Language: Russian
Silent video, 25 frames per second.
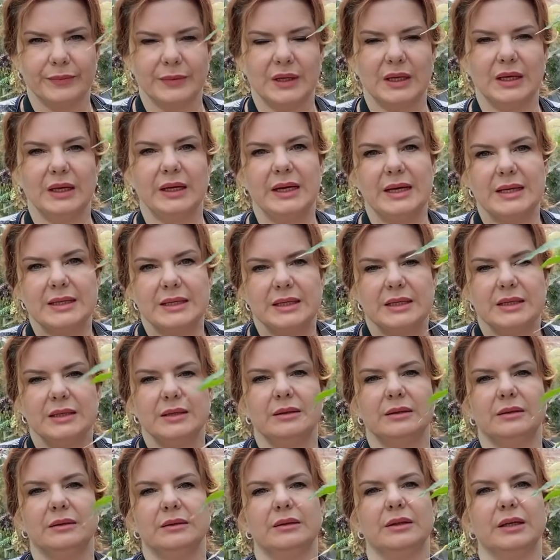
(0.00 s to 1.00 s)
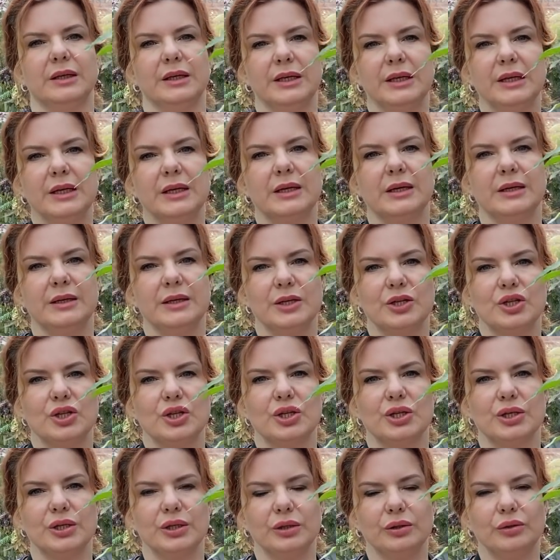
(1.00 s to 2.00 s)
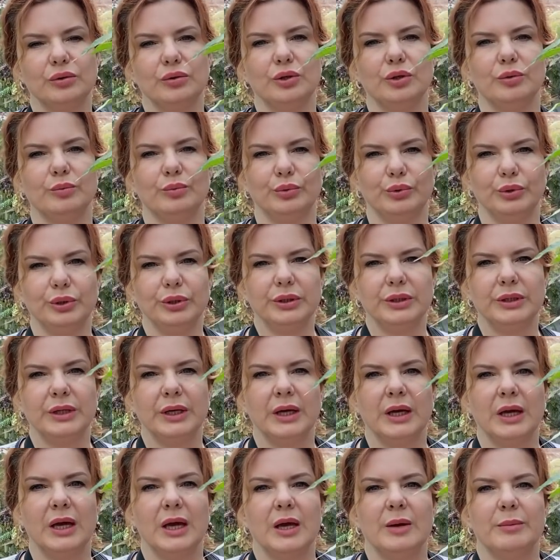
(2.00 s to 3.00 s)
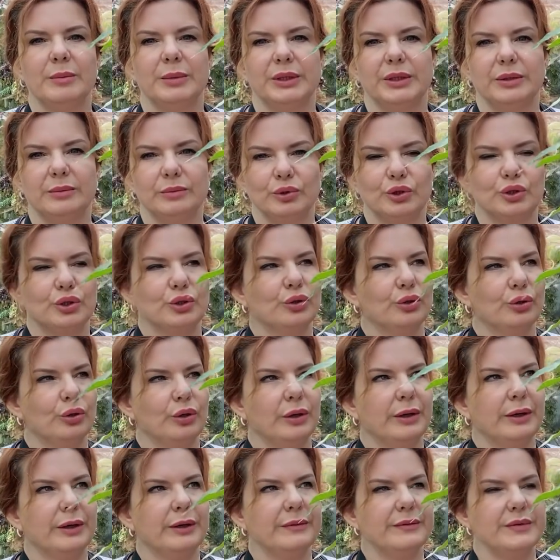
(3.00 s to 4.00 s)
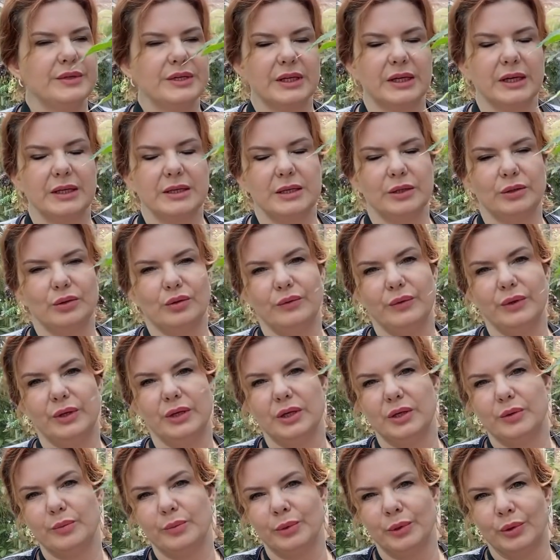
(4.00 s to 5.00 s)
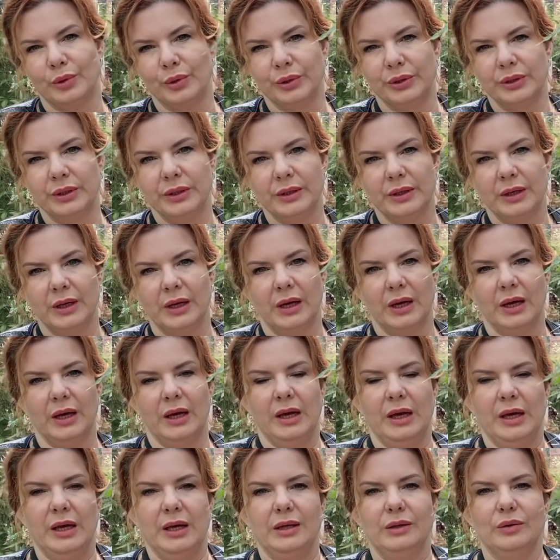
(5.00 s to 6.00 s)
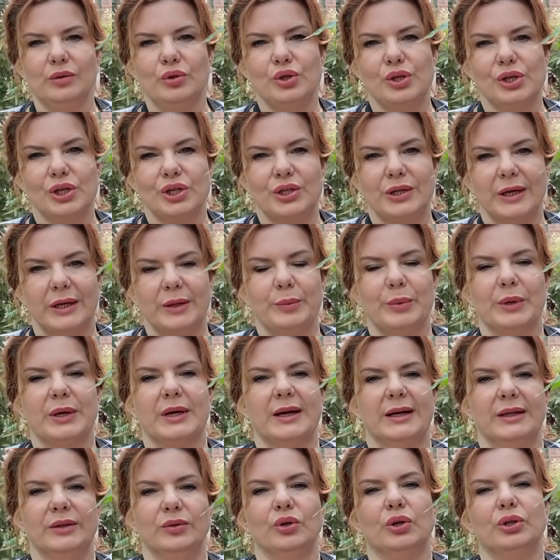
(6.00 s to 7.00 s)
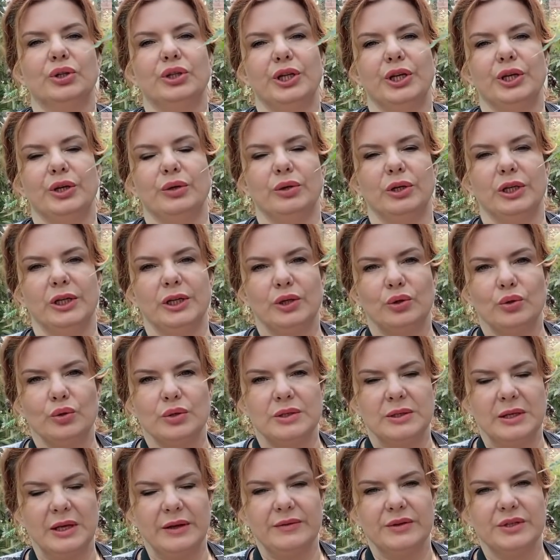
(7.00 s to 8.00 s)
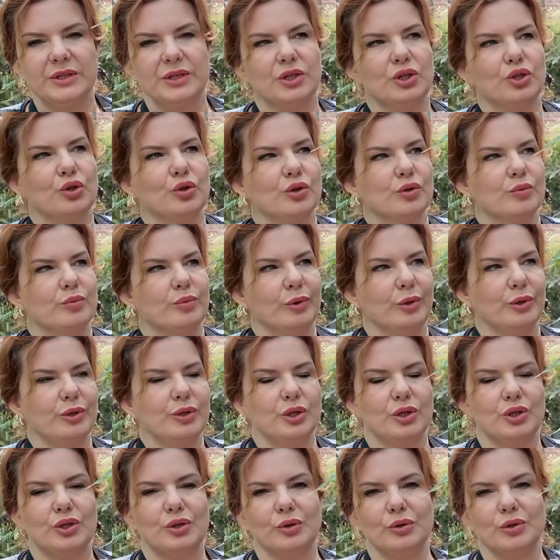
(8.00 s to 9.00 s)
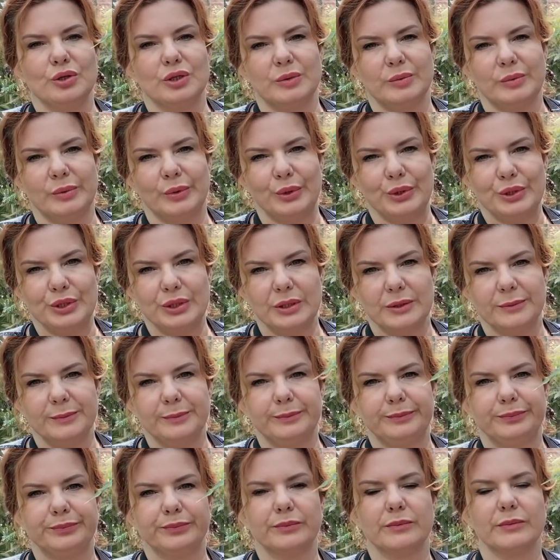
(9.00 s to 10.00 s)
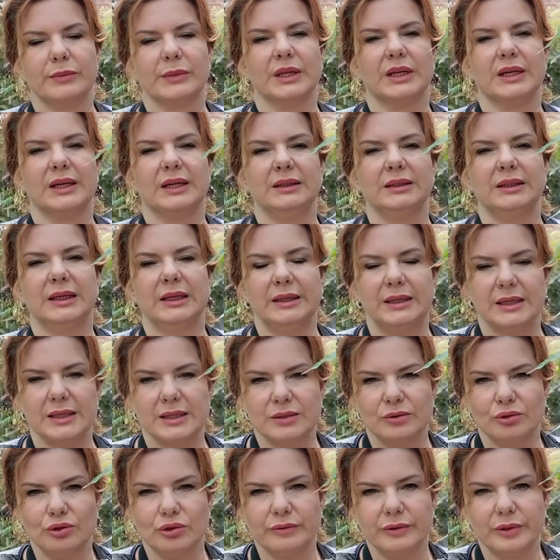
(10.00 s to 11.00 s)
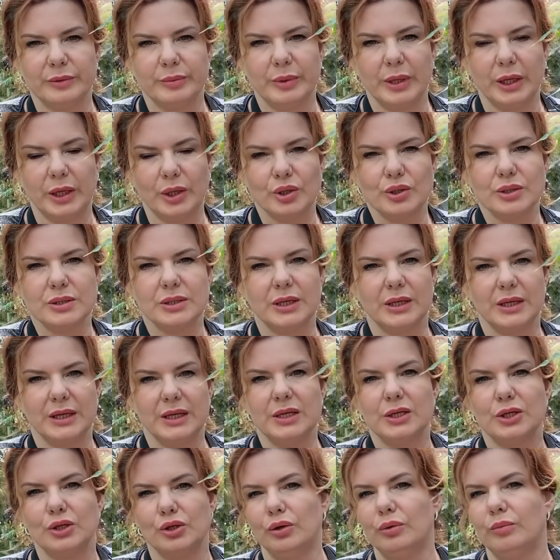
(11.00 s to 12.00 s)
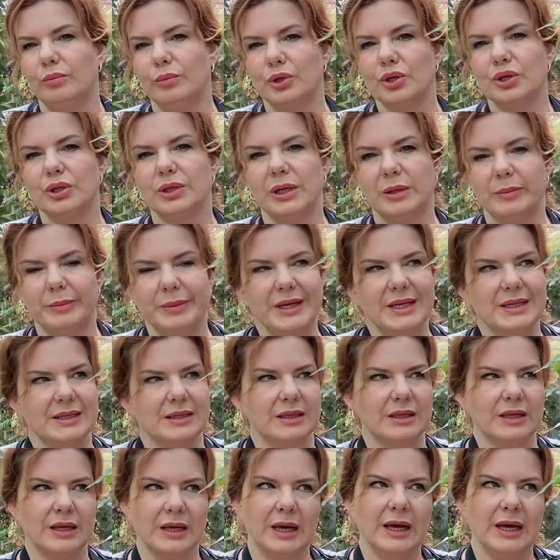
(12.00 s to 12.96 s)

Резать э, такие, конечно же, никто не будет, потому что все хотят увидеть плод. Нужно ждать, пока оно отрегулирует завязи, что сбросит, что не сбросит, когда даст новые приросты и что можно обрезать.